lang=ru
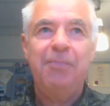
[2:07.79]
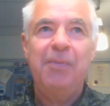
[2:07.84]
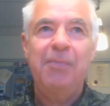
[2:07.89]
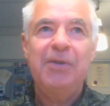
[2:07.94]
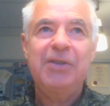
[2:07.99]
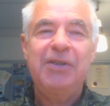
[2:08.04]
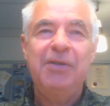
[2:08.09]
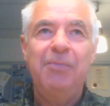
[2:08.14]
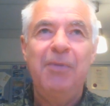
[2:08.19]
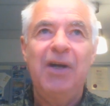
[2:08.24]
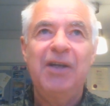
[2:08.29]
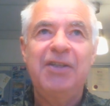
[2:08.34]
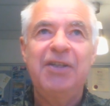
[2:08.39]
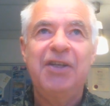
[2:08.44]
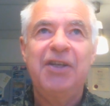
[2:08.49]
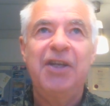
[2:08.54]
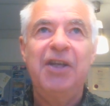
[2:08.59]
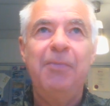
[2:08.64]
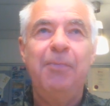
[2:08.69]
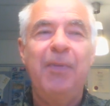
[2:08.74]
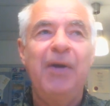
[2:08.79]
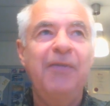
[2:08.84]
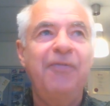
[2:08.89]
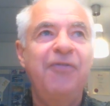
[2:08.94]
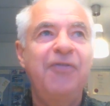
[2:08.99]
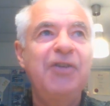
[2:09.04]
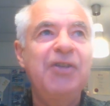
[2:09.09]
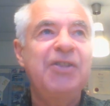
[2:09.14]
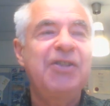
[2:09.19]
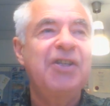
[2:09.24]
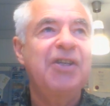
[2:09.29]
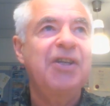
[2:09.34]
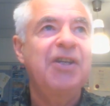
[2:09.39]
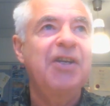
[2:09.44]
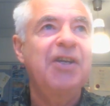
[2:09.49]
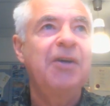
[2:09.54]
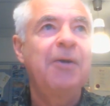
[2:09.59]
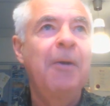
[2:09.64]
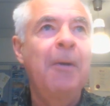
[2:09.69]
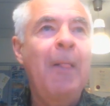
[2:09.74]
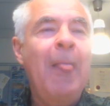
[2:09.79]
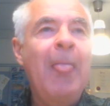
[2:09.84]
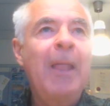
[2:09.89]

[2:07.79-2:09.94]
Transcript: по математике, и по физике.